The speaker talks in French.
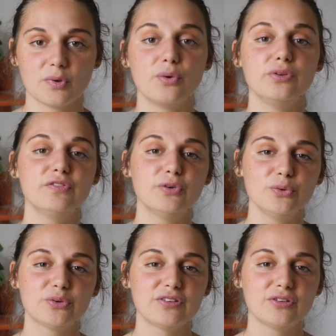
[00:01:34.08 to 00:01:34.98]
Au niveau
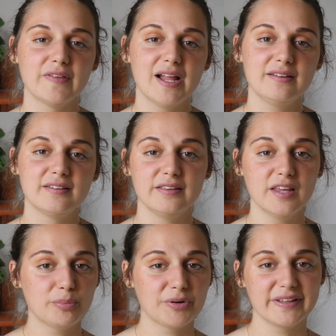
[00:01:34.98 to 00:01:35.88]
nutritionnel, c'est
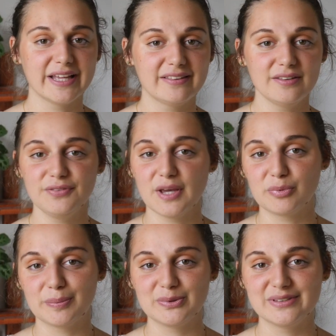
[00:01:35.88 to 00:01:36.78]
ni un point négatif ni
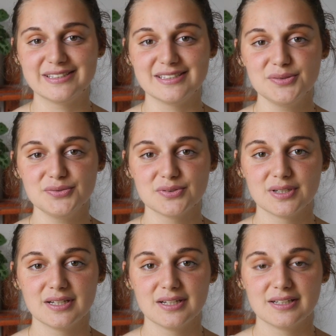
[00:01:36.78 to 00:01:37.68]
un point positif.
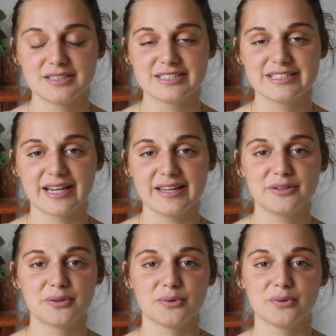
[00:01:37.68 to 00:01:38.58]
Je
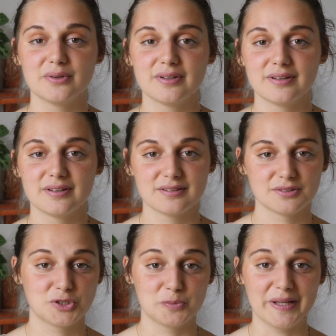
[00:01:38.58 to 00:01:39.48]
dirais que
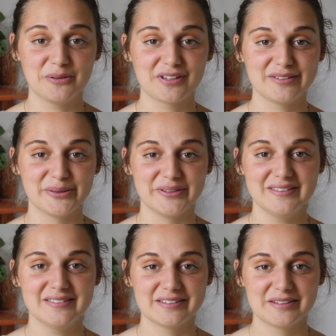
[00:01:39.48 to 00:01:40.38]
je suis pas
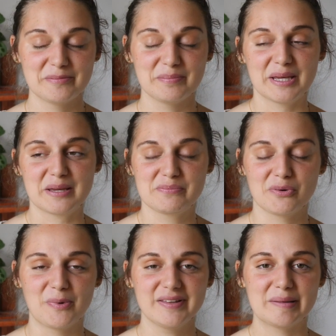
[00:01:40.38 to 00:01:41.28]
nutritionniste, mais
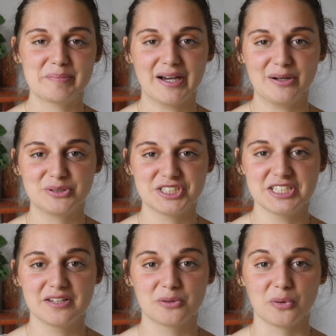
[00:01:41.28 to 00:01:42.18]
pour moi ça me paraît
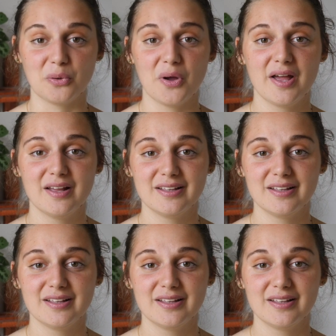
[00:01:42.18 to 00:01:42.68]
logique que